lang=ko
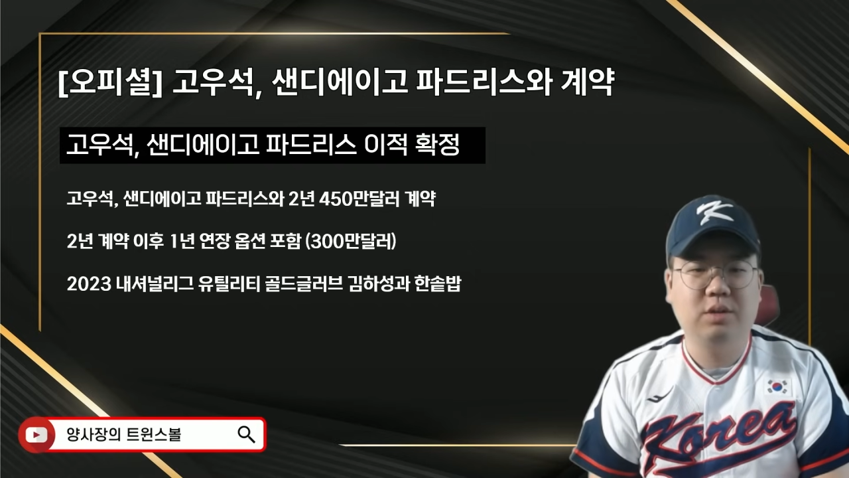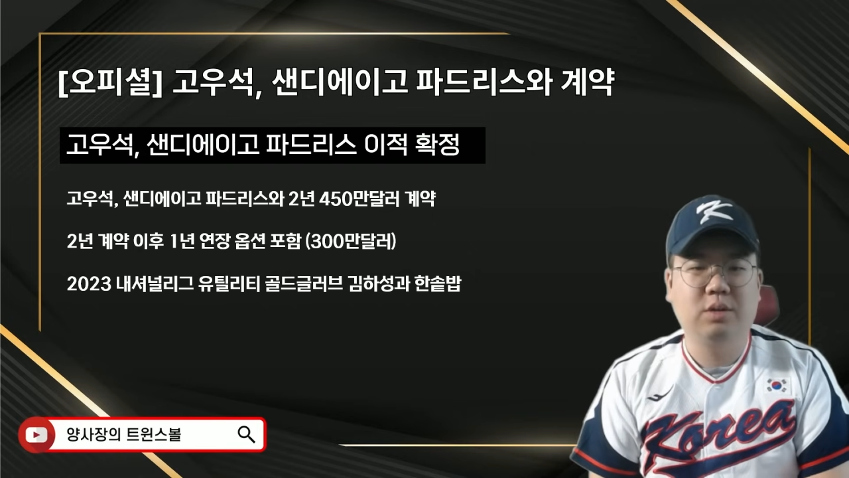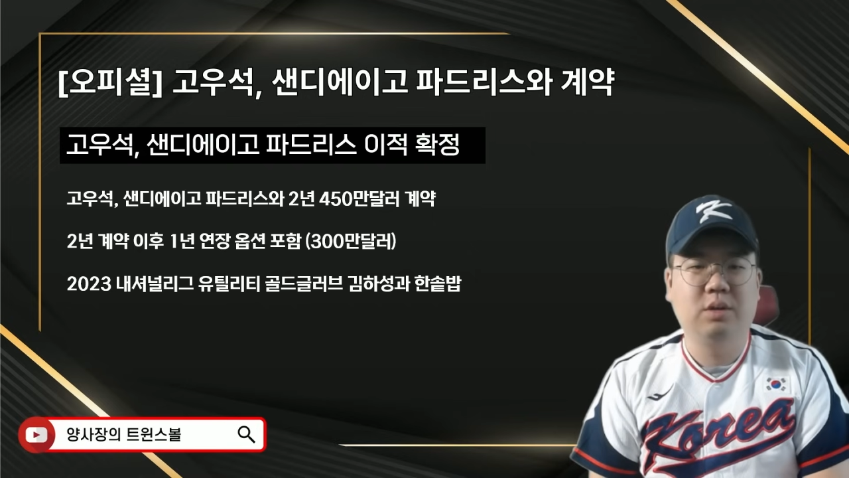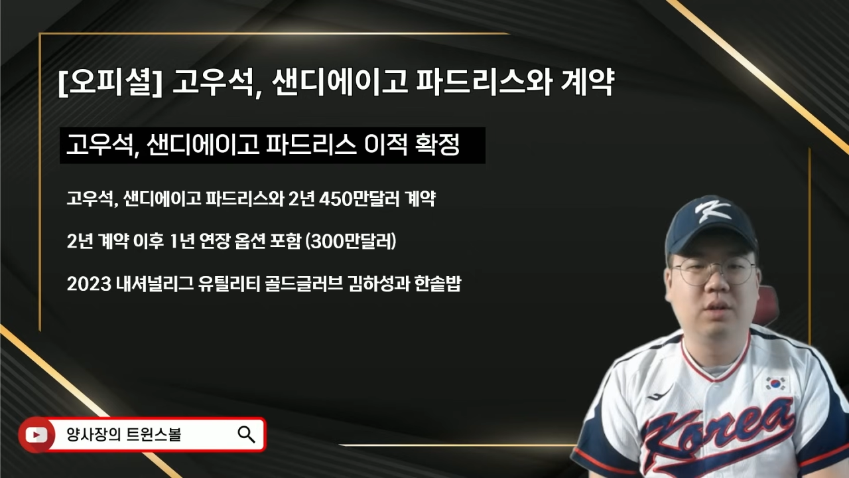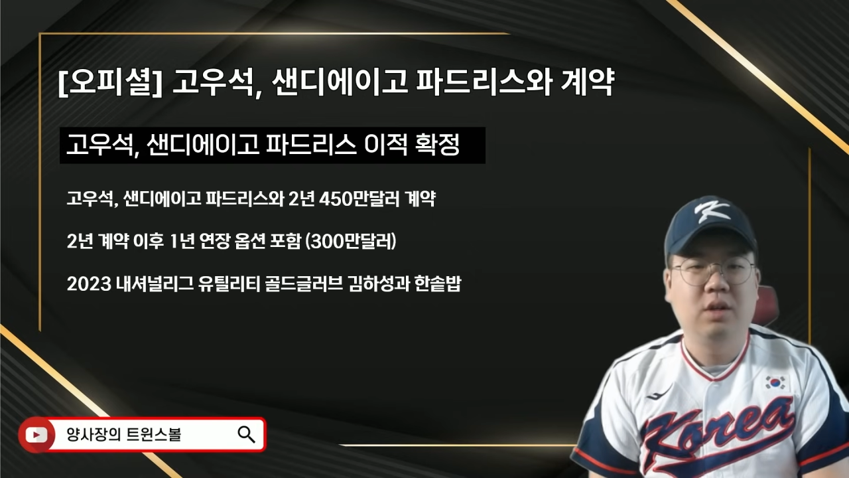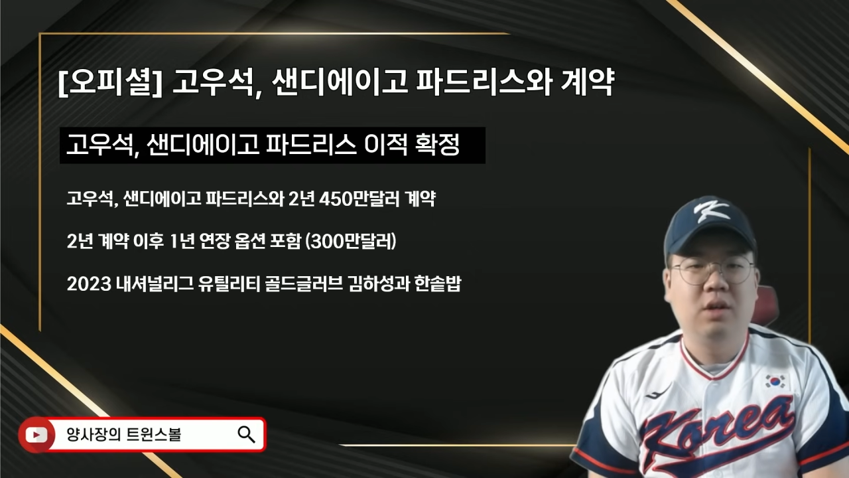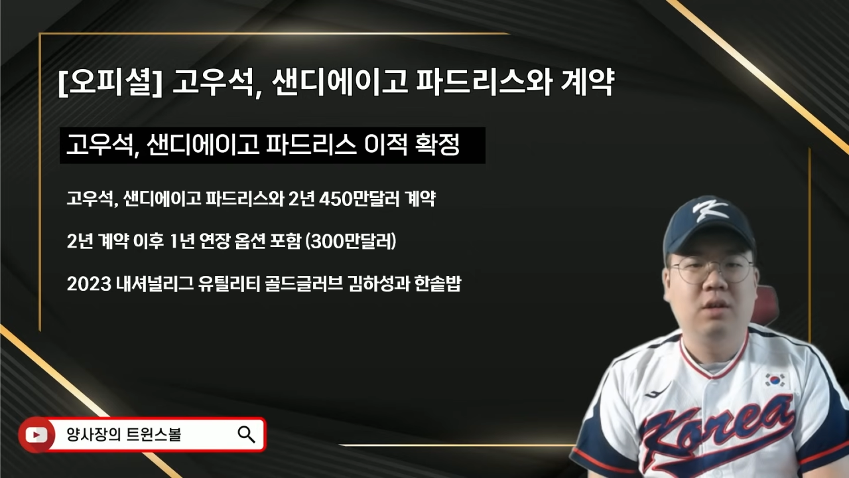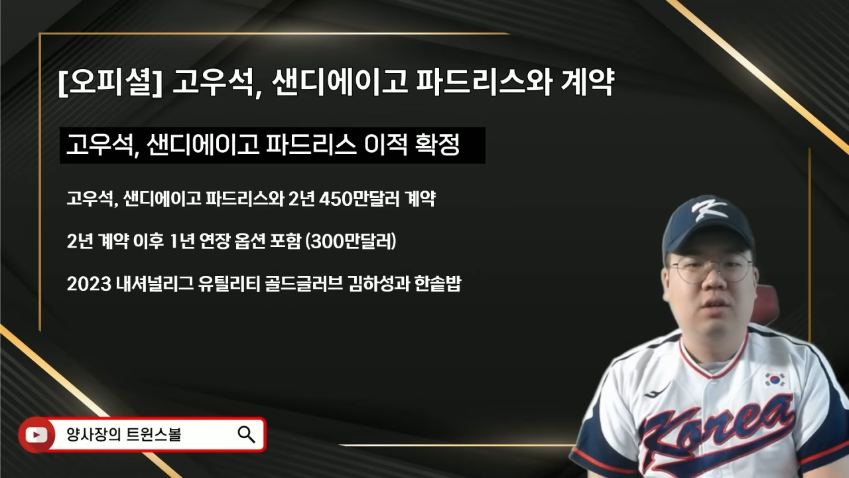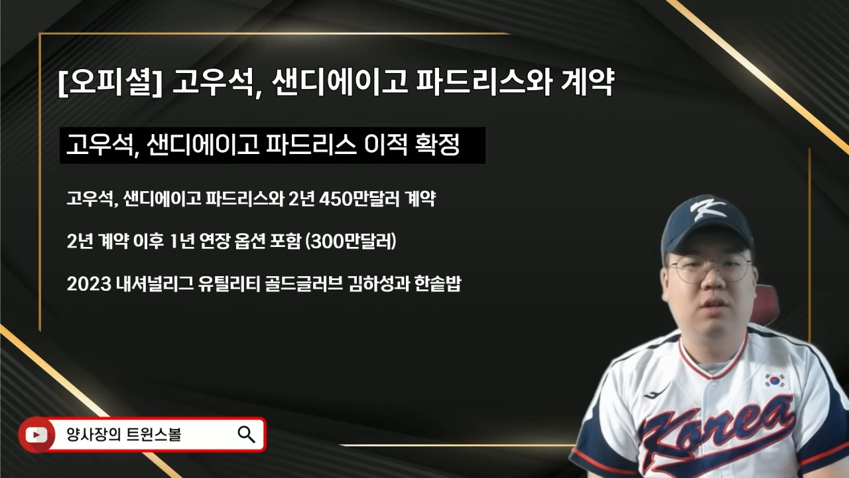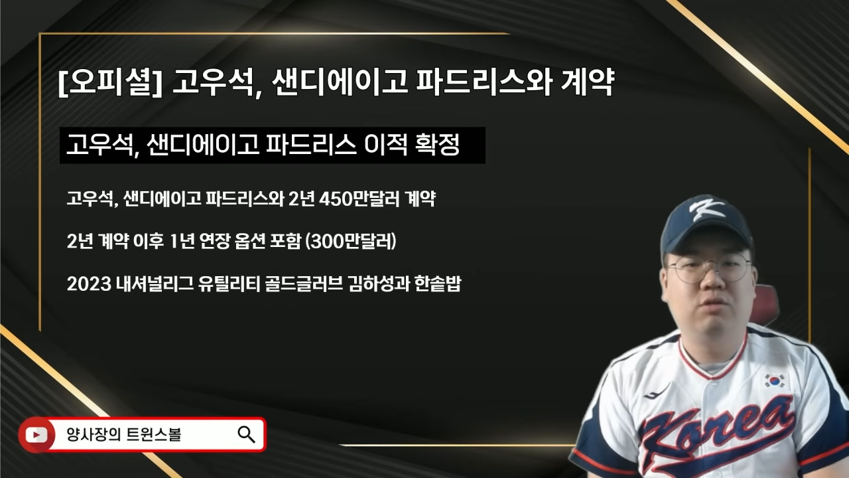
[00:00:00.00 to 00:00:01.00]
또
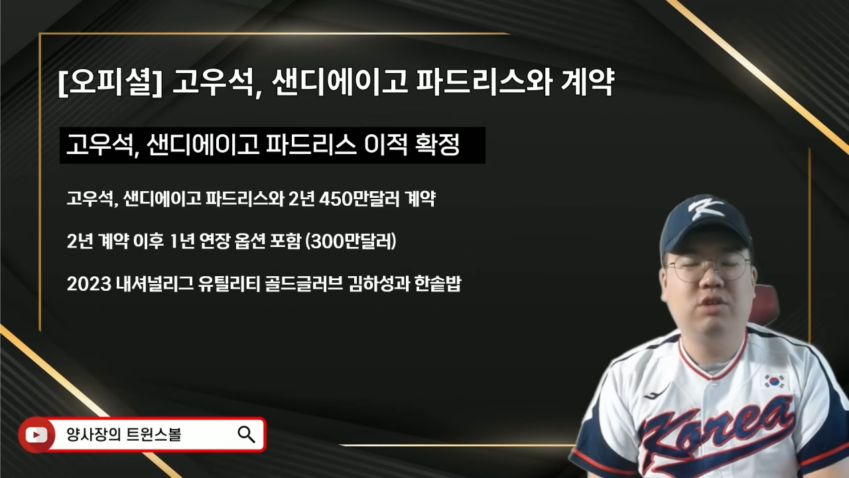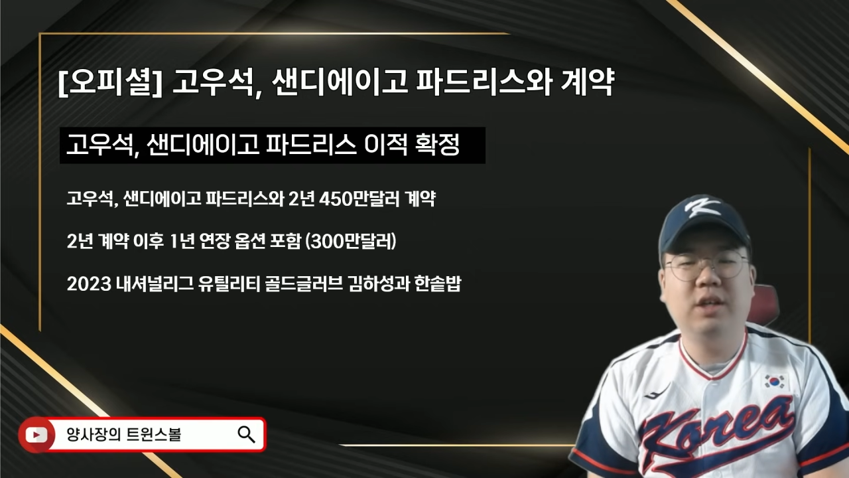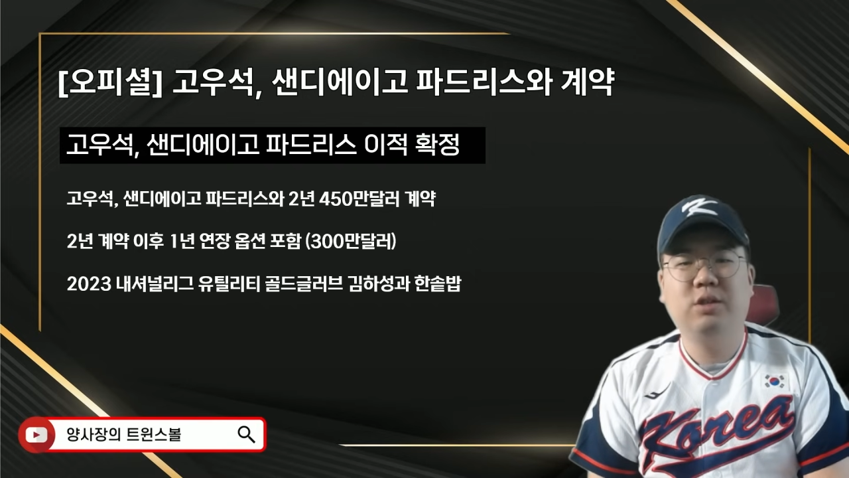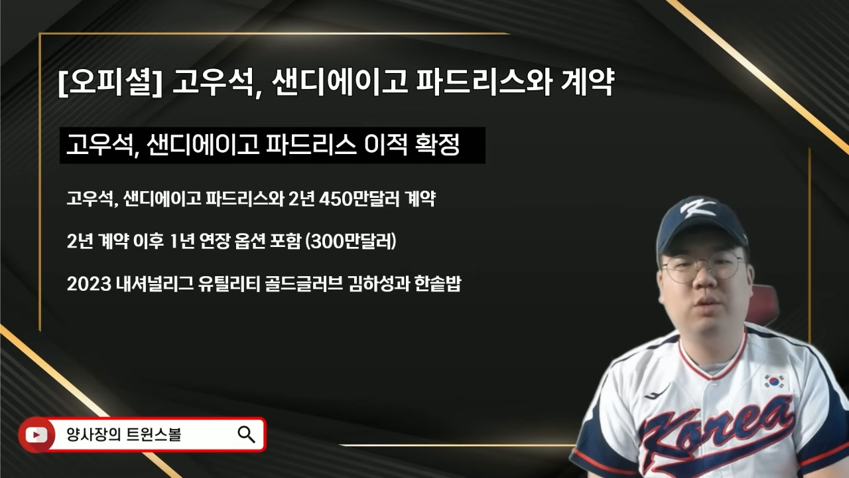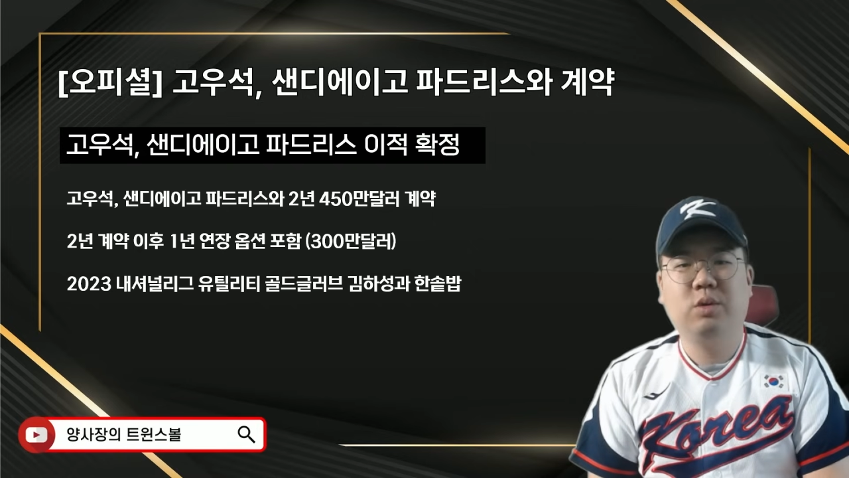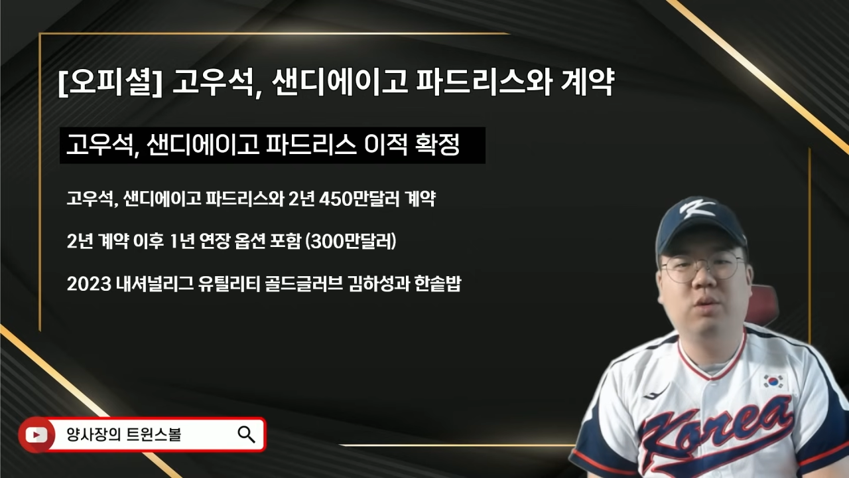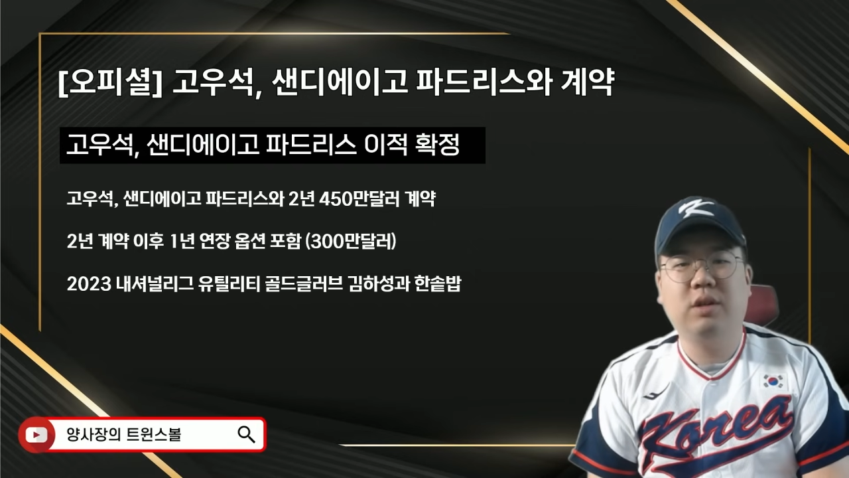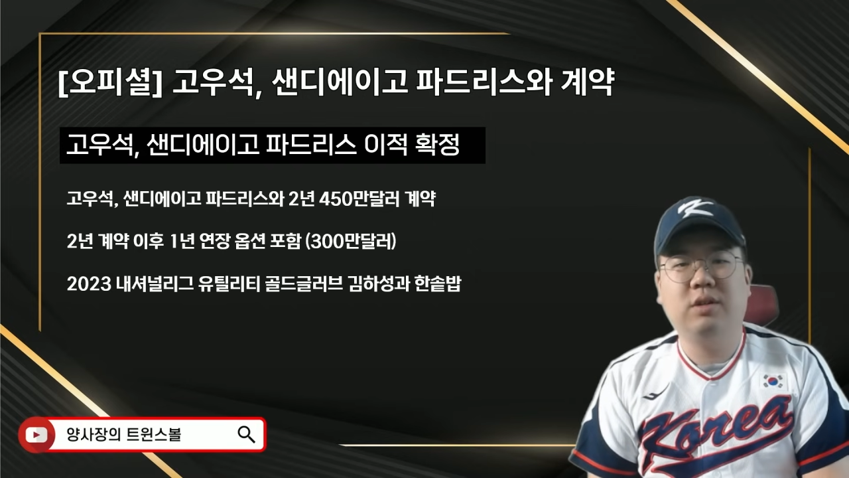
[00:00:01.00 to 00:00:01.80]
어, 후안 소토가